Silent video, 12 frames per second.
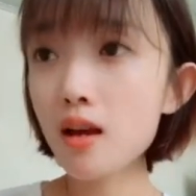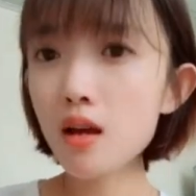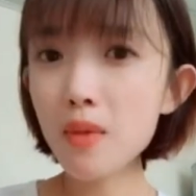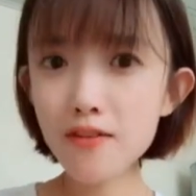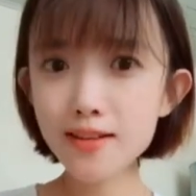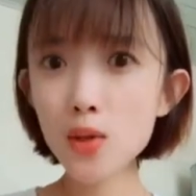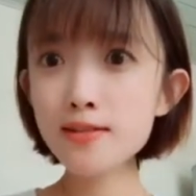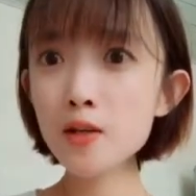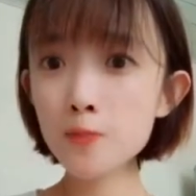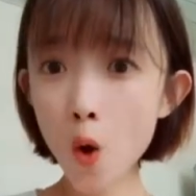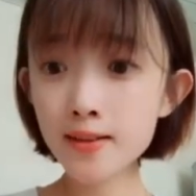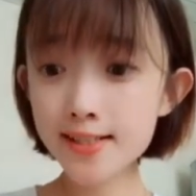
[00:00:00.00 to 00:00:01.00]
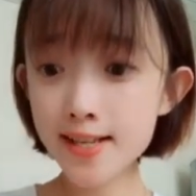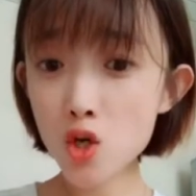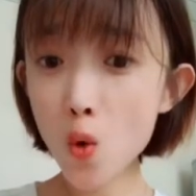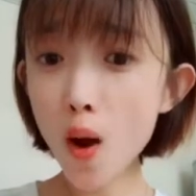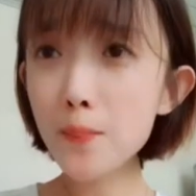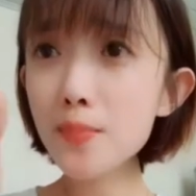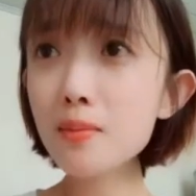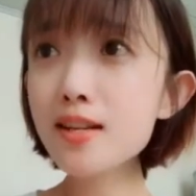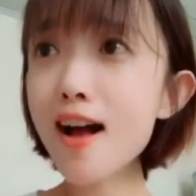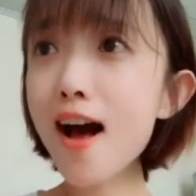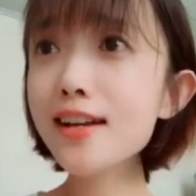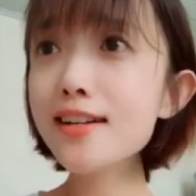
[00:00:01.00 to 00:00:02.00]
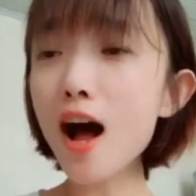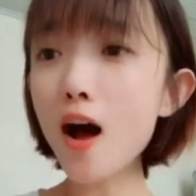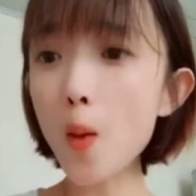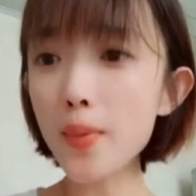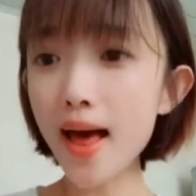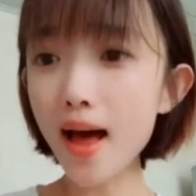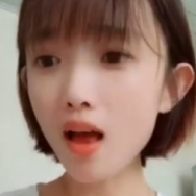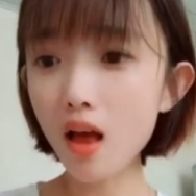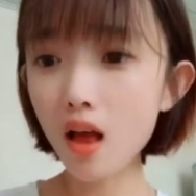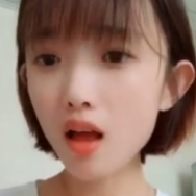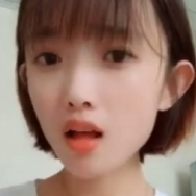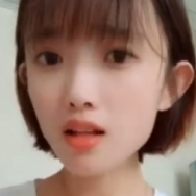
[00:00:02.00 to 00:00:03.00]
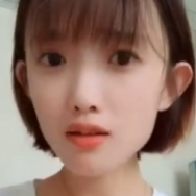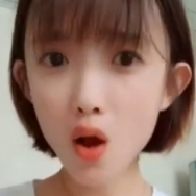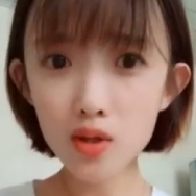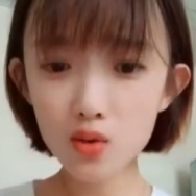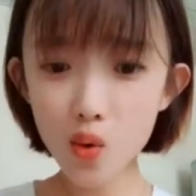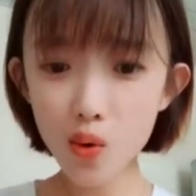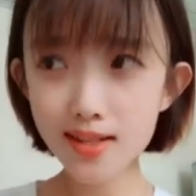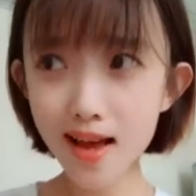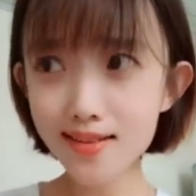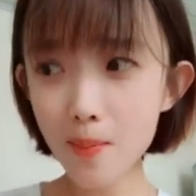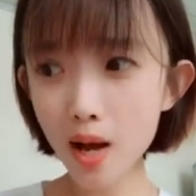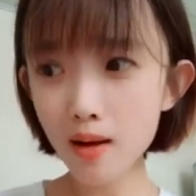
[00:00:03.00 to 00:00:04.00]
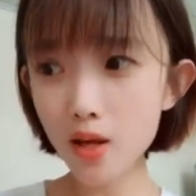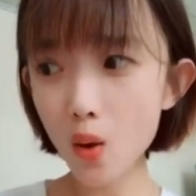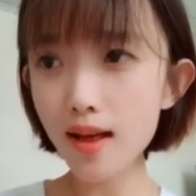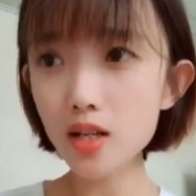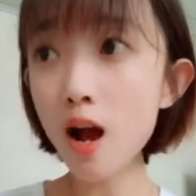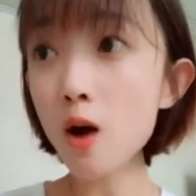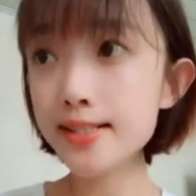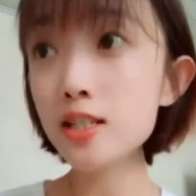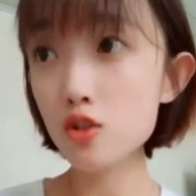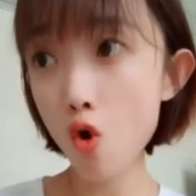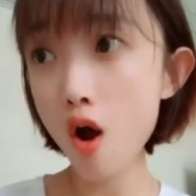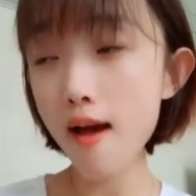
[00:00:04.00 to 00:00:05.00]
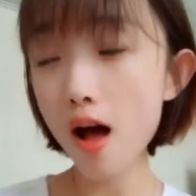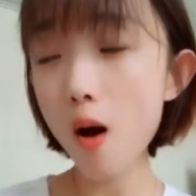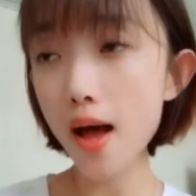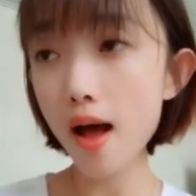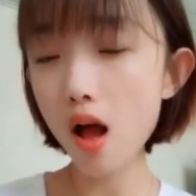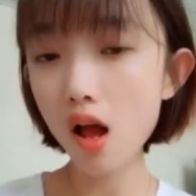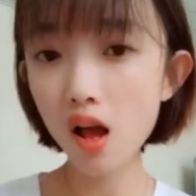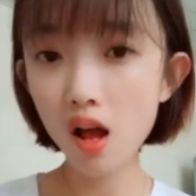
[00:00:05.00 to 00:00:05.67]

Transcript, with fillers: 麻烦那位姓彭的先生往旁边让一让，好不啦？挡到我救我接男朋友了，人要自重一点，好吧？